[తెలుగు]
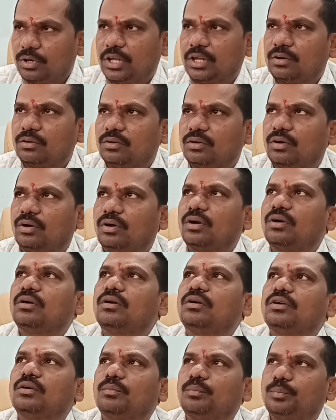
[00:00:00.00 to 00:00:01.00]
నేను
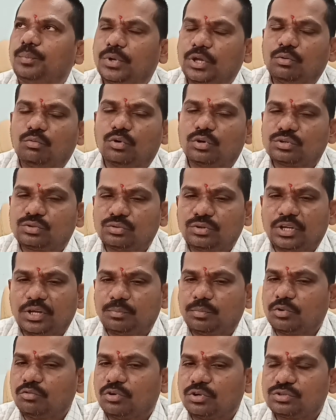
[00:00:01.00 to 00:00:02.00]
పీఓస్
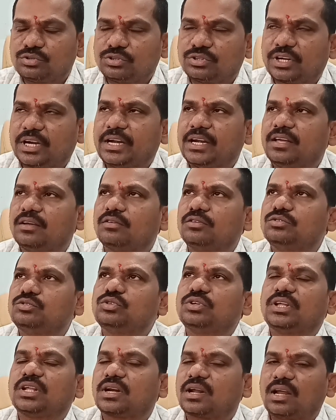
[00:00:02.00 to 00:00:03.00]
ఏపీఓస్ ట్రైనింగ్
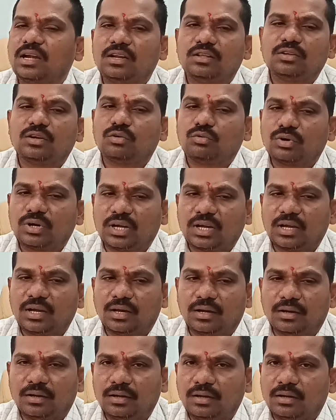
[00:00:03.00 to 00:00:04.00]
జూనియర్ కాలేజీలో ఉండగా
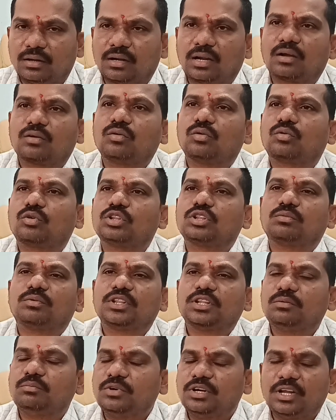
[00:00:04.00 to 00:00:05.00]
నాకు
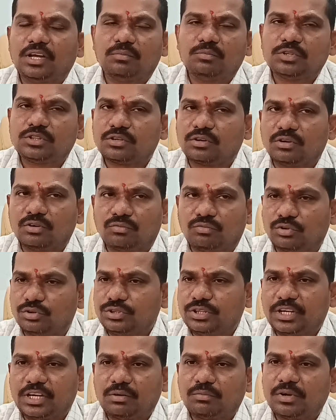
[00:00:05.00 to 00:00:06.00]
కొంతమంది మీడియా మిత్రులు
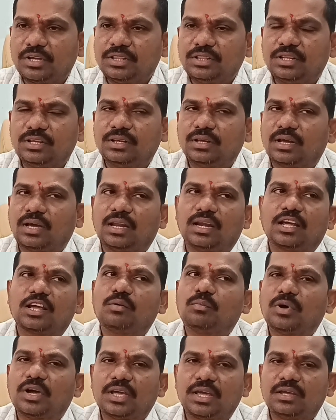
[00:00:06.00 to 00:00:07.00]
ఫోన్ చేయడం అయింది
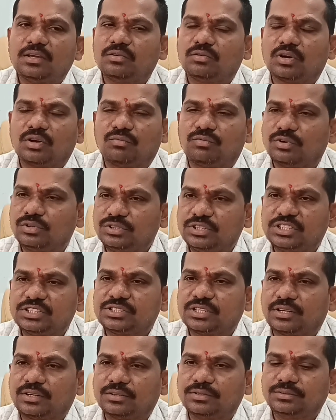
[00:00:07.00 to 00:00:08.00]
అలాగే మా ఏఈ కూడా ఫోన్
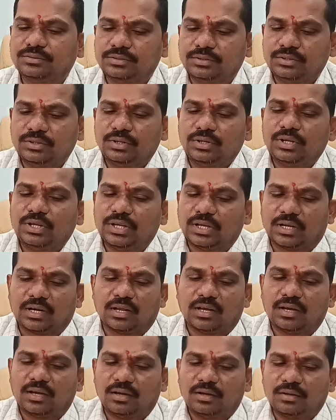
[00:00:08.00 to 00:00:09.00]
చేశారు
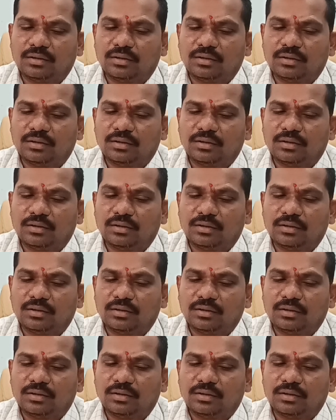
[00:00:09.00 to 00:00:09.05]
ఇక్కడ